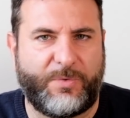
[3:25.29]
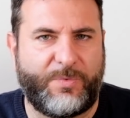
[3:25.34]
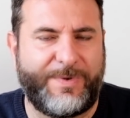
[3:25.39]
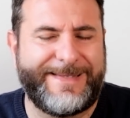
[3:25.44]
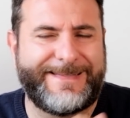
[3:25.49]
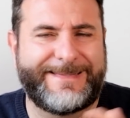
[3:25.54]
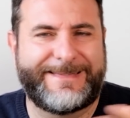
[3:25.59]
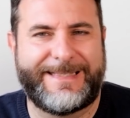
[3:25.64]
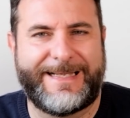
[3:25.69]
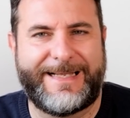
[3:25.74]

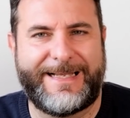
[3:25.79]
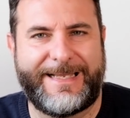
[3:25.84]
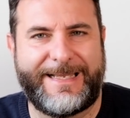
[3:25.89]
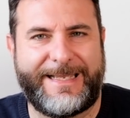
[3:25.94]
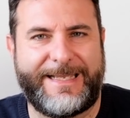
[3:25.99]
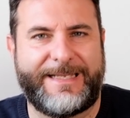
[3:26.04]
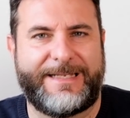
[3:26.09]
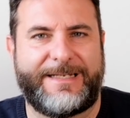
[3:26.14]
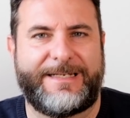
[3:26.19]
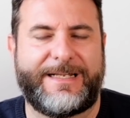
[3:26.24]
Questa
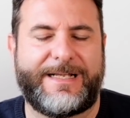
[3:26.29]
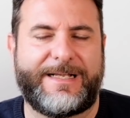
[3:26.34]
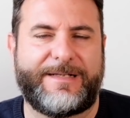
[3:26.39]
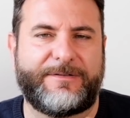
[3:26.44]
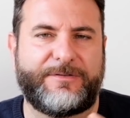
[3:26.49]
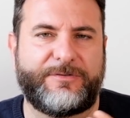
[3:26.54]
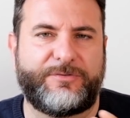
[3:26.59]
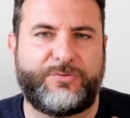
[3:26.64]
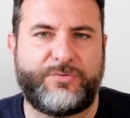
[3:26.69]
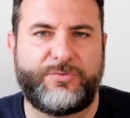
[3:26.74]
è la
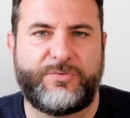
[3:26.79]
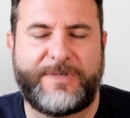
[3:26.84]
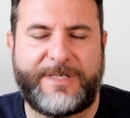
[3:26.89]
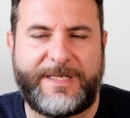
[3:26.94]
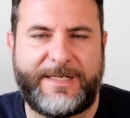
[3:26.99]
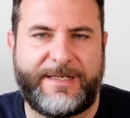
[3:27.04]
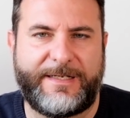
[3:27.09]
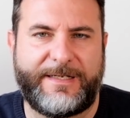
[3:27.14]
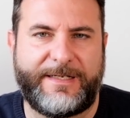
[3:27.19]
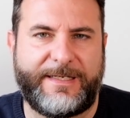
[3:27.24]

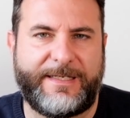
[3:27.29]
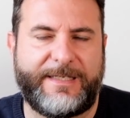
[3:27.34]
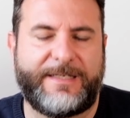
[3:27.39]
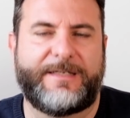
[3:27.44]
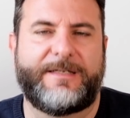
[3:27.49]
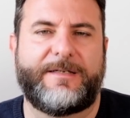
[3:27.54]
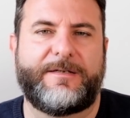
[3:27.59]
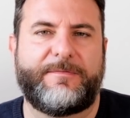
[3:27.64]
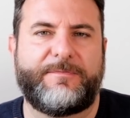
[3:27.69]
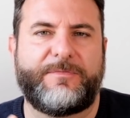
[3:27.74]
dura
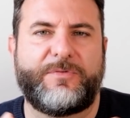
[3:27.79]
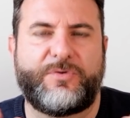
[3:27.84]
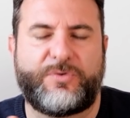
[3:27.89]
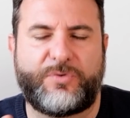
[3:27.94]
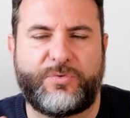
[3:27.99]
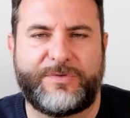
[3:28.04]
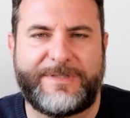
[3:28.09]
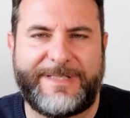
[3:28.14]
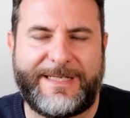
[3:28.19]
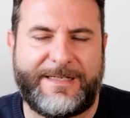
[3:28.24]
e
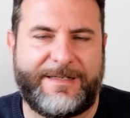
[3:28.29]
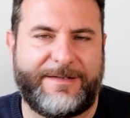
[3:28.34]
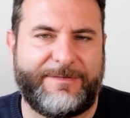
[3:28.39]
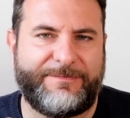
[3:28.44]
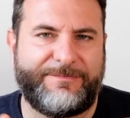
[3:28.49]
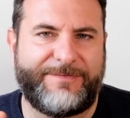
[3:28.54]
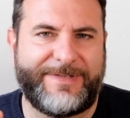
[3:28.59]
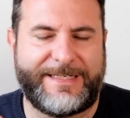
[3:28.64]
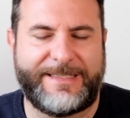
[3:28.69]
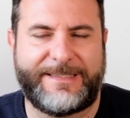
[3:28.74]
cruda
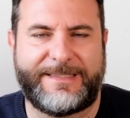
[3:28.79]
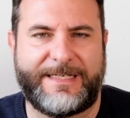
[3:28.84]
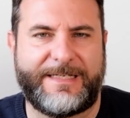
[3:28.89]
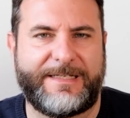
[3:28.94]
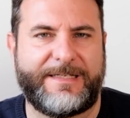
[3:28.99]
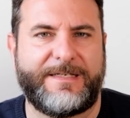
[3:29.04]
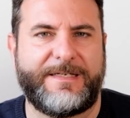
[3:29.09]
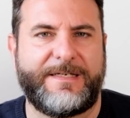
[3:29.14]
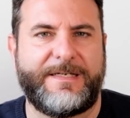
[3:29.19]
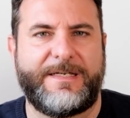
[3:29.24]

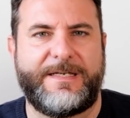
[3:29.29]
verità.